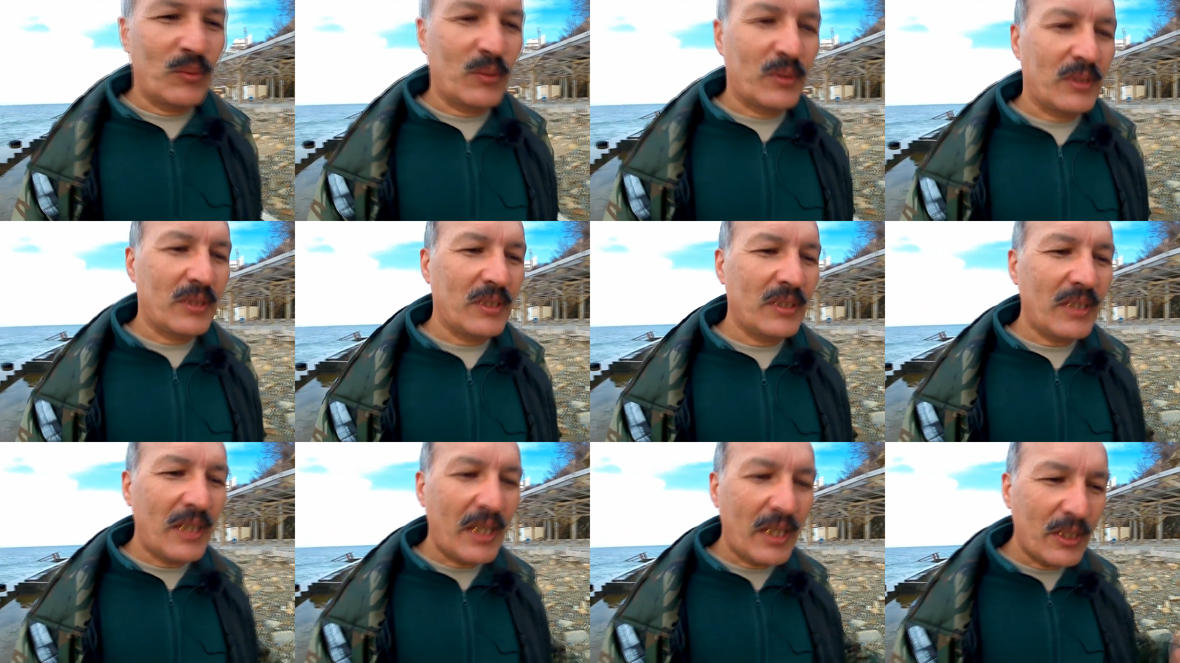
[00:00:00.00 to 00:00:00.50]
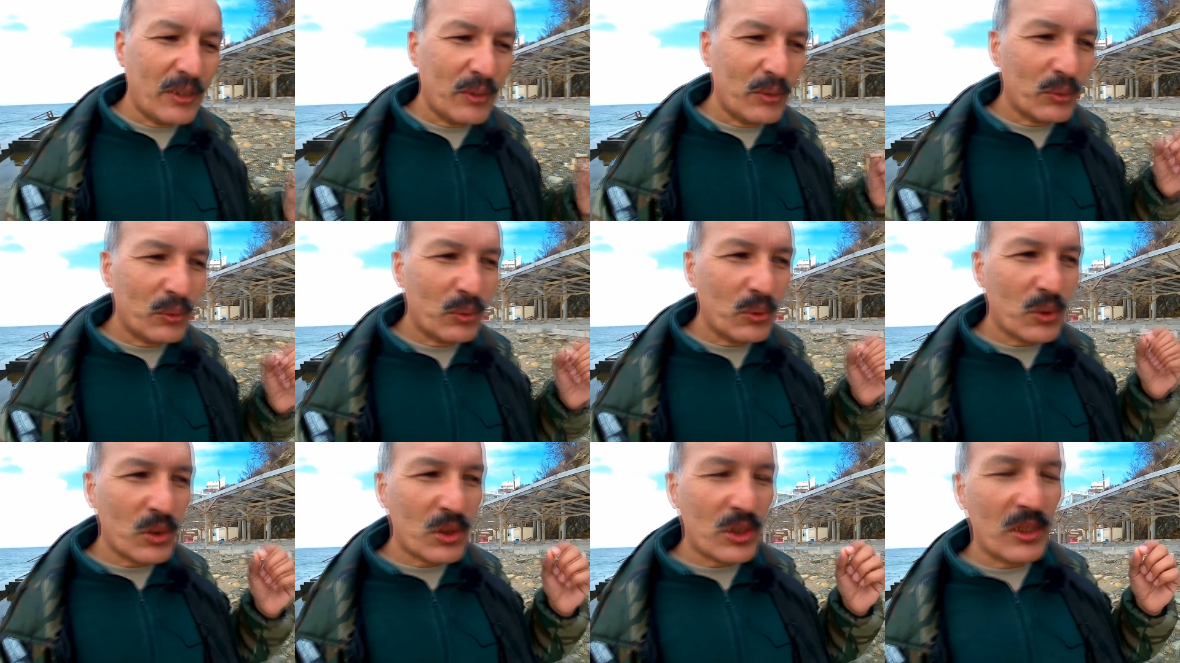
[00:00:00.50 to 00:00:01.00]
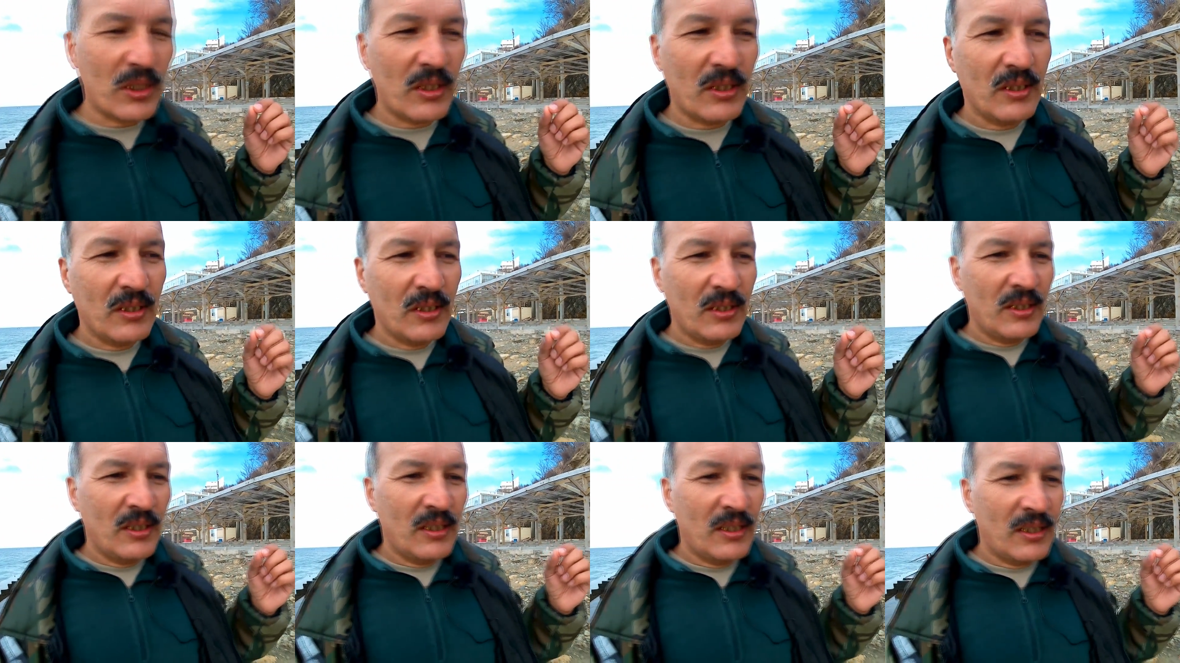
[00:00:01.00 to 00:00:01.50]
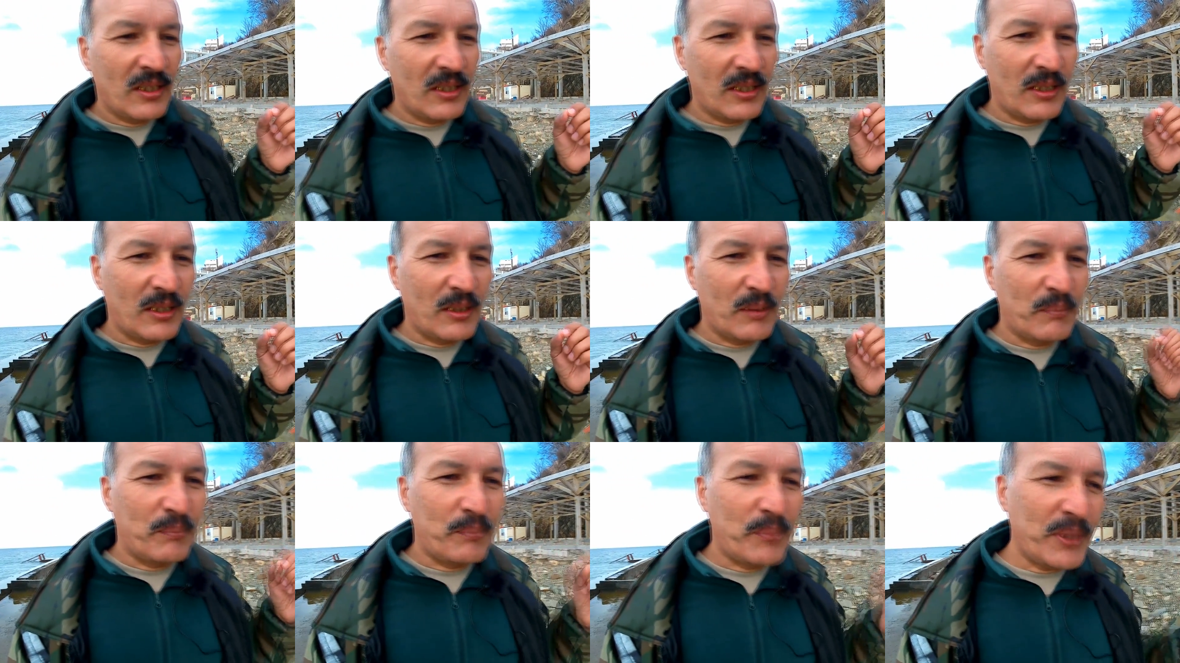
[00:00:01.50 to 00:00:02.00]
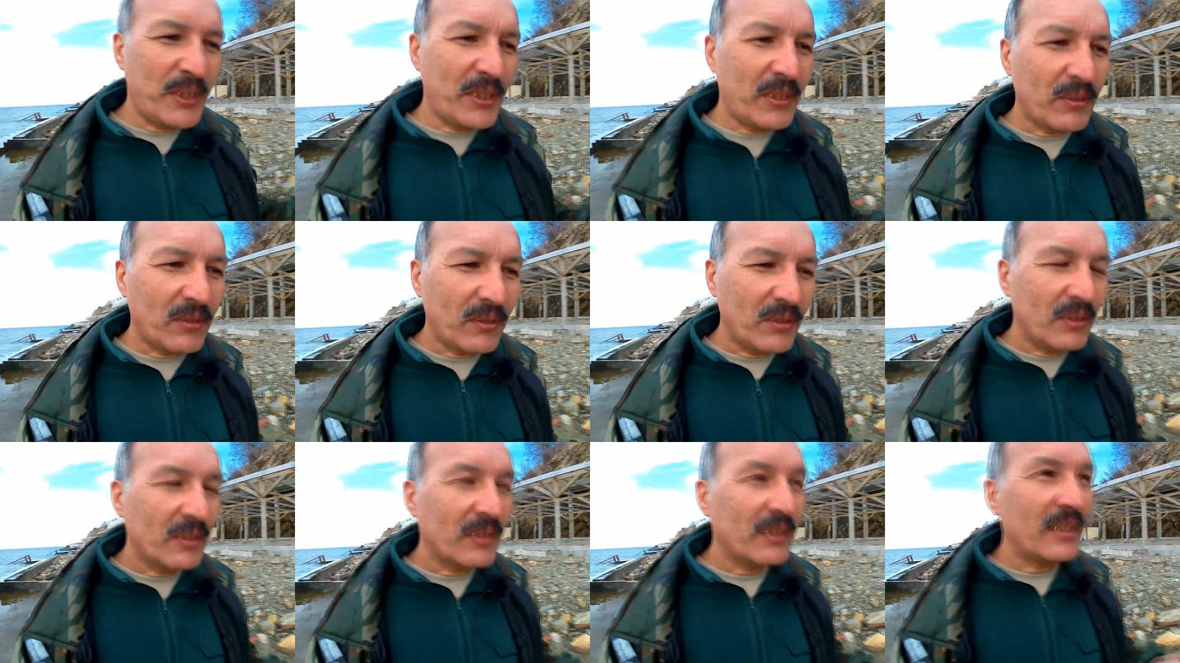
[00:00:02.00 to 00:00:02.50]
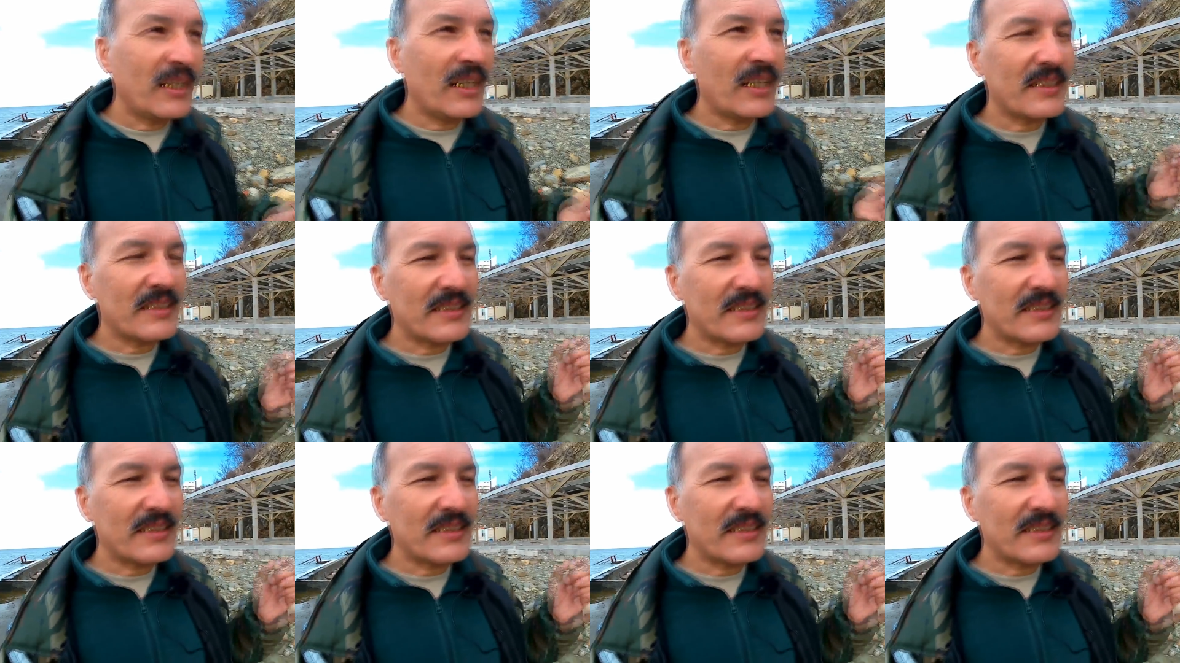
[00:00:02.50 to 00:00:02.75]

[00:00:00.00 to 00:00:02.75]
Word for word: Вот. И я ее тоже э, пел.